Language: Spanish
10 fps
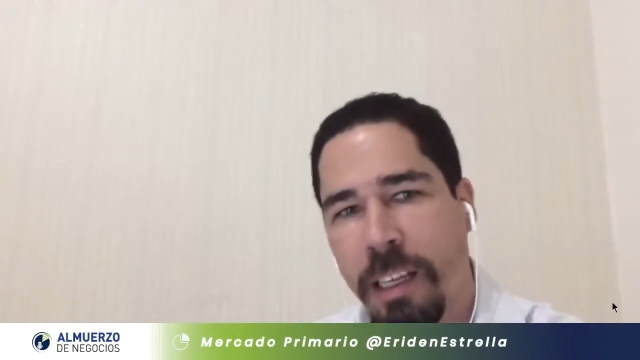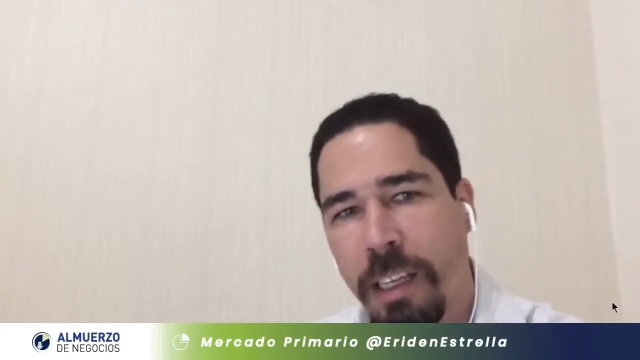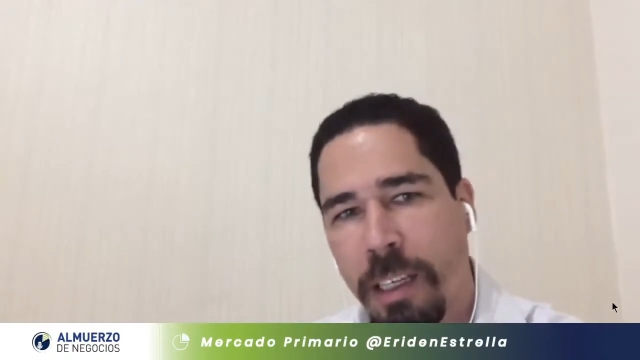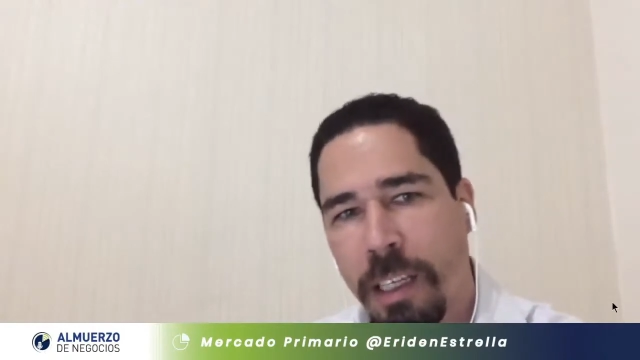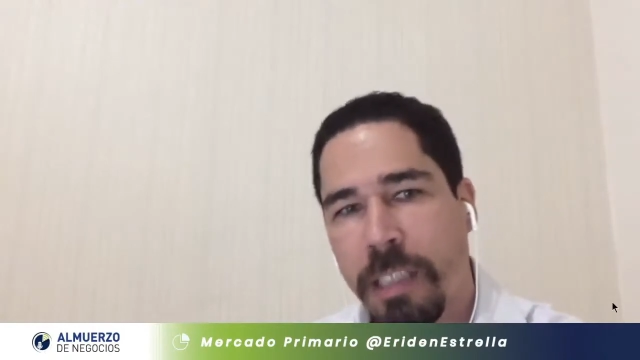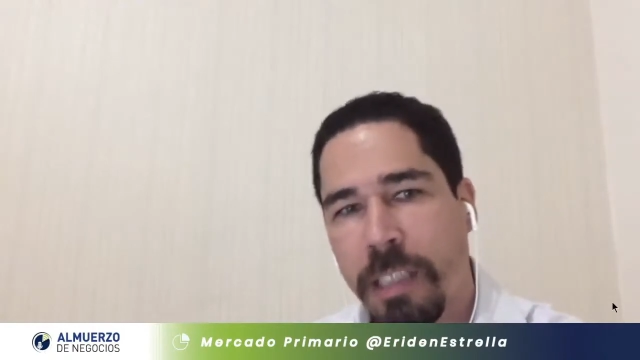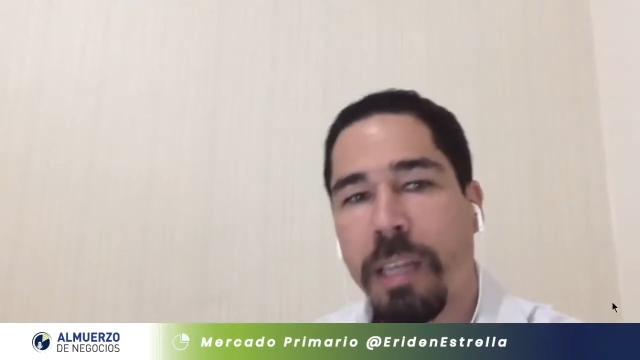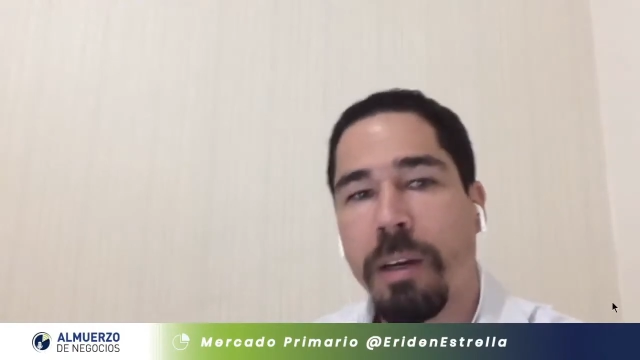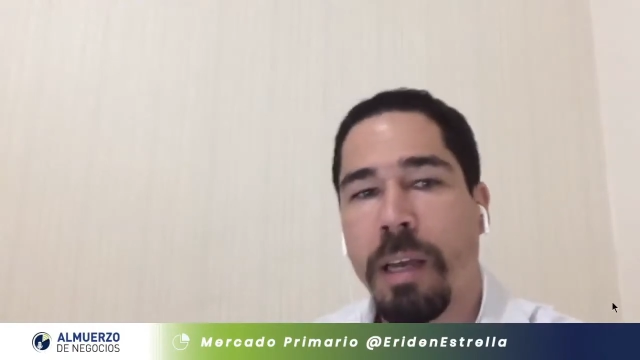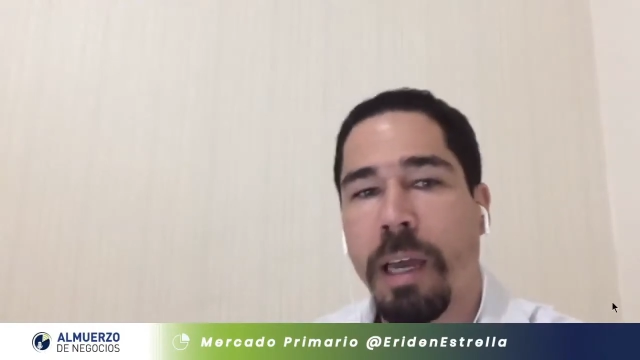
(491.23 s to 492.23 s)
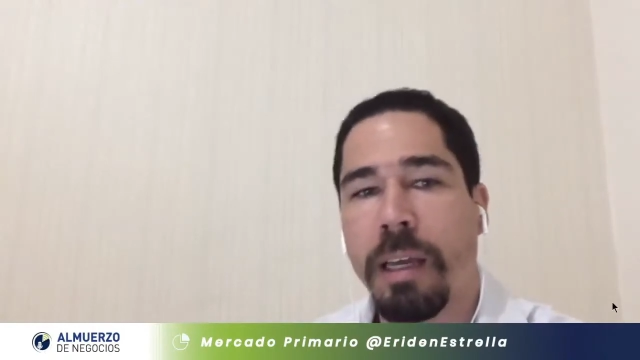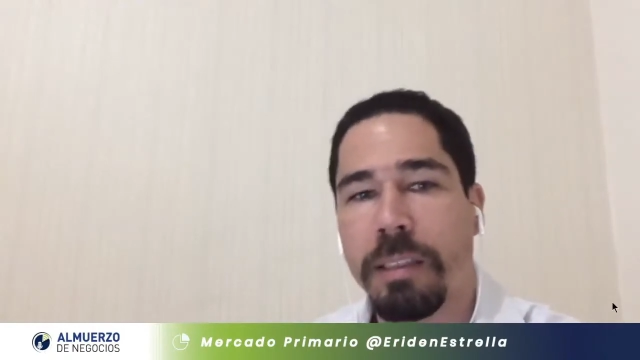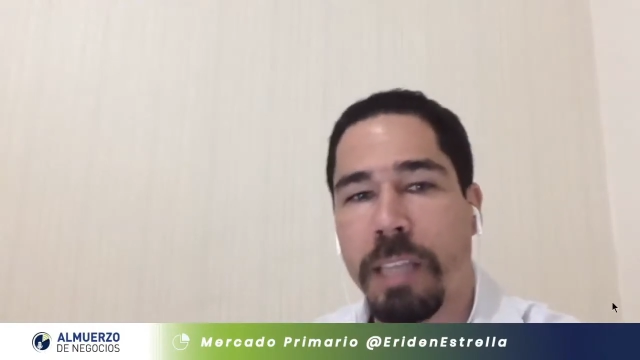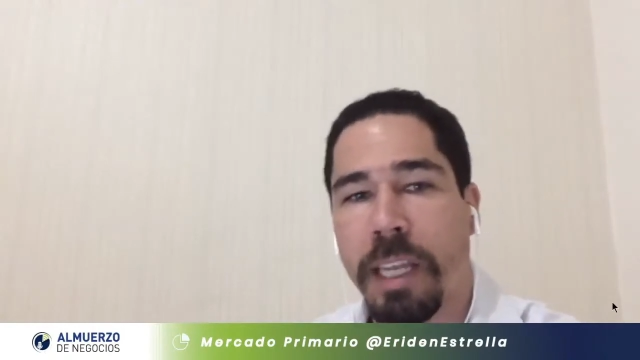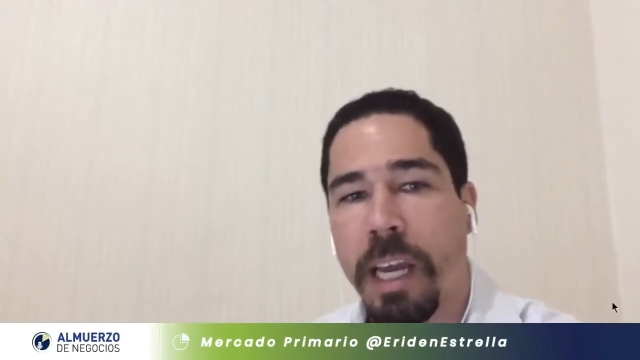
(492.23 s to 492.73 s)
Sí, y tienen, que,
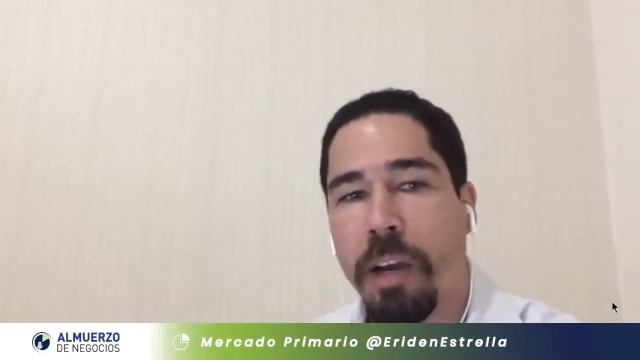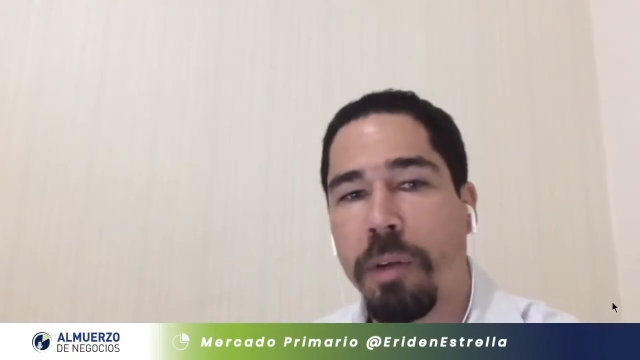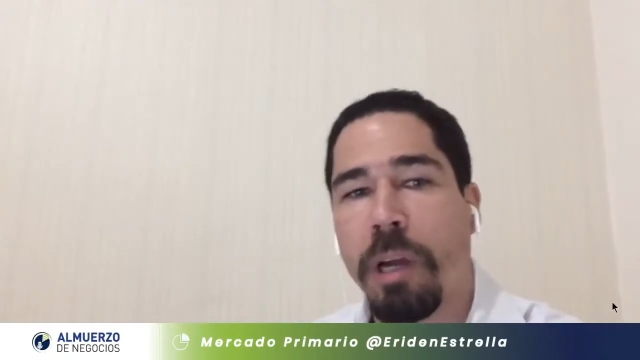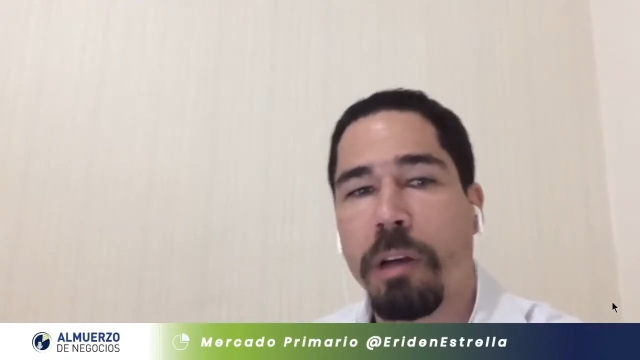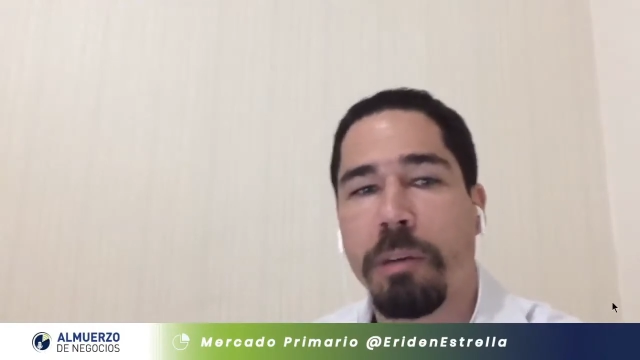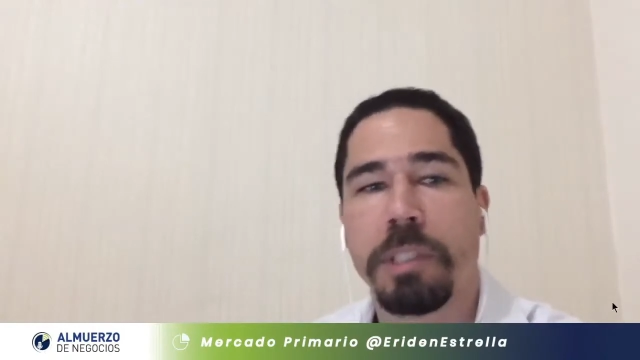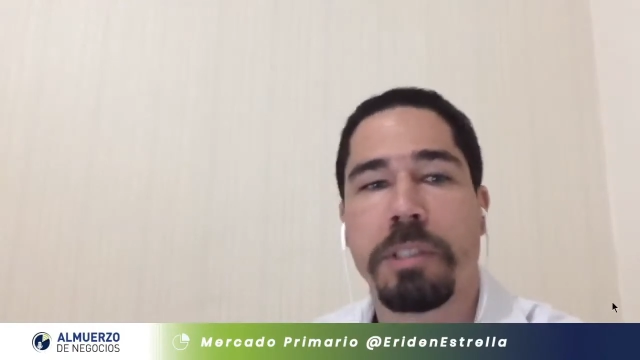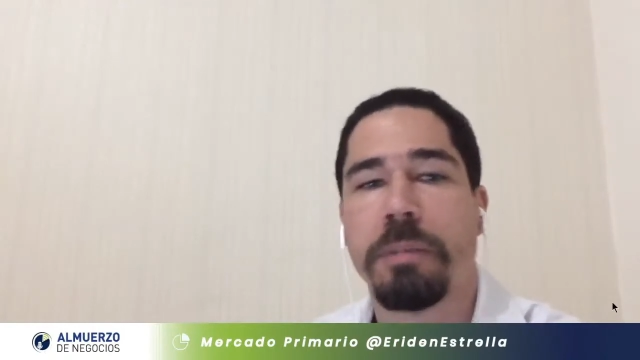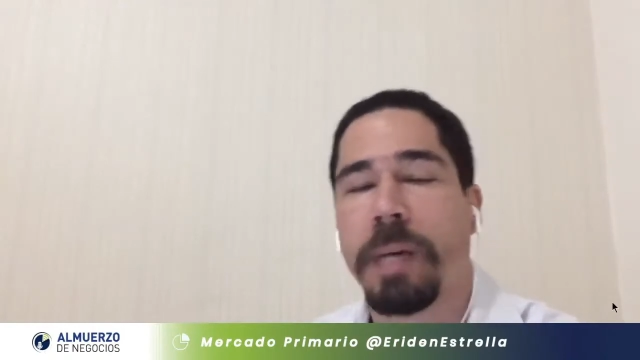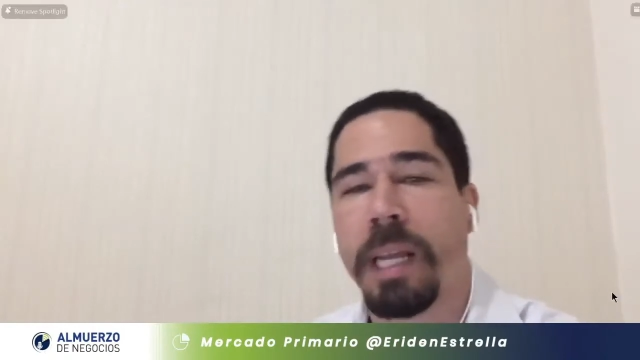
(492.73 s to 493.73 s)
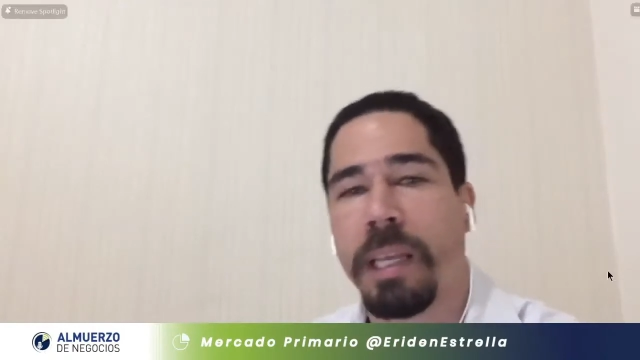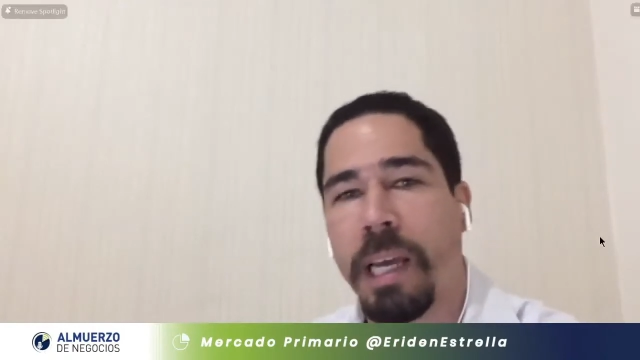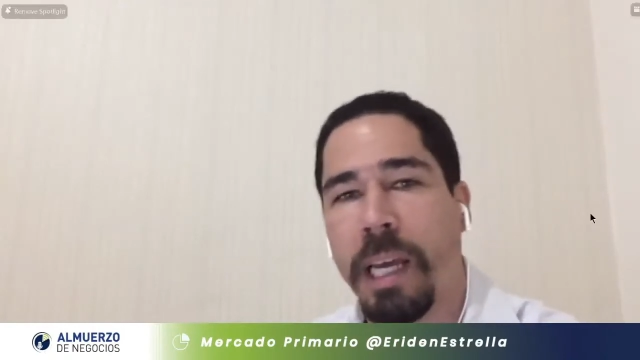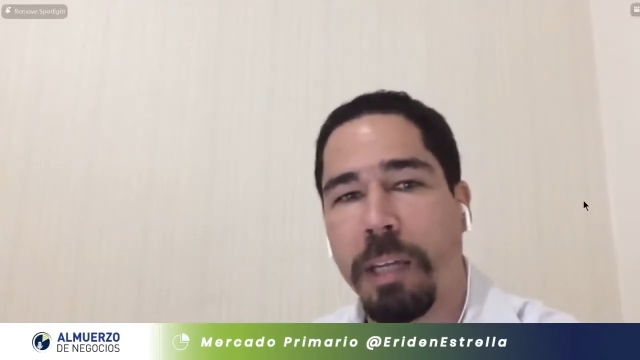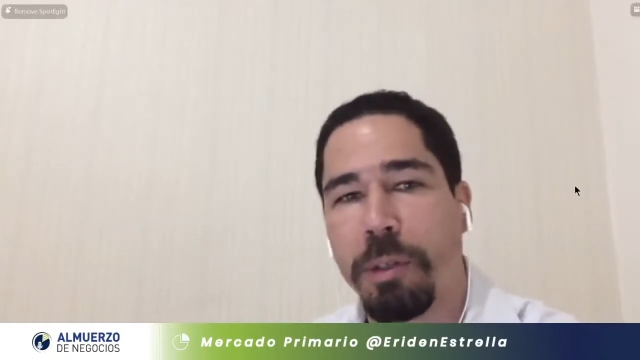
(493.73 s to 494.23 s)
tienen que coger una comisión para
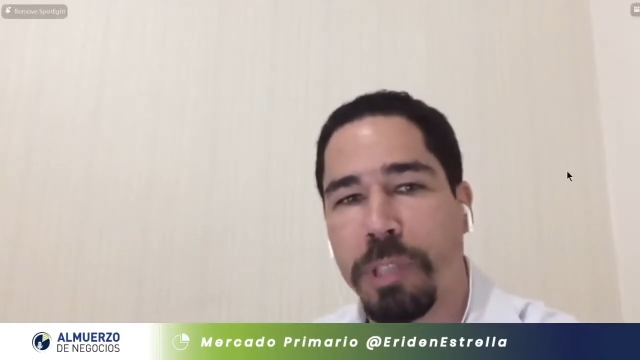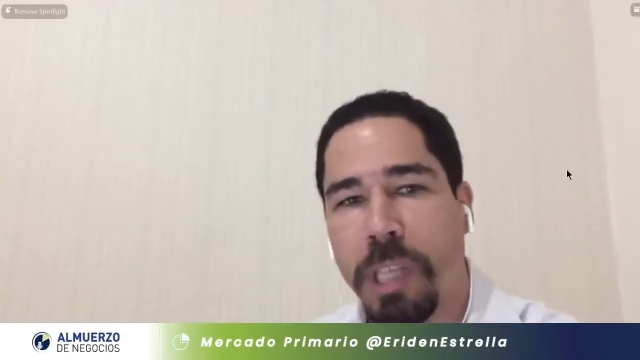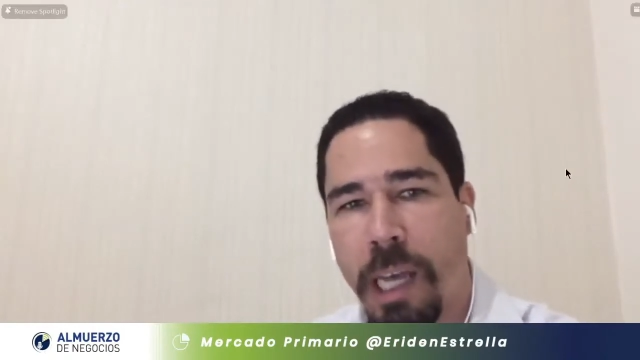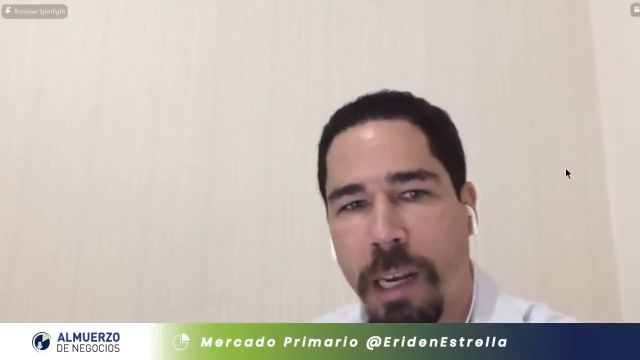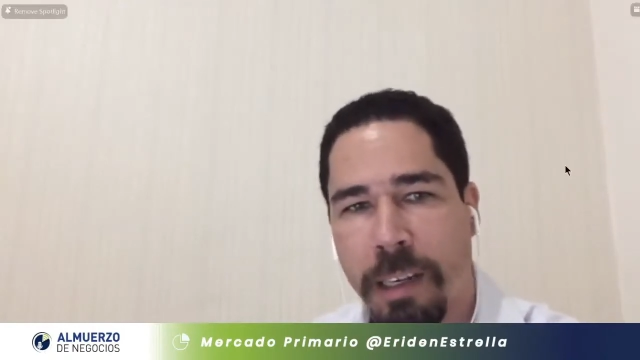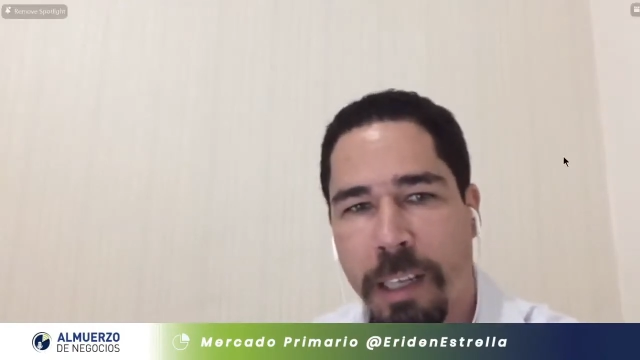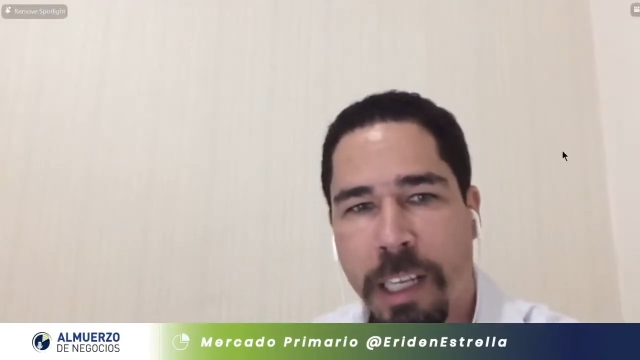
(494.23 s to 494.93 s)
allá a negociar.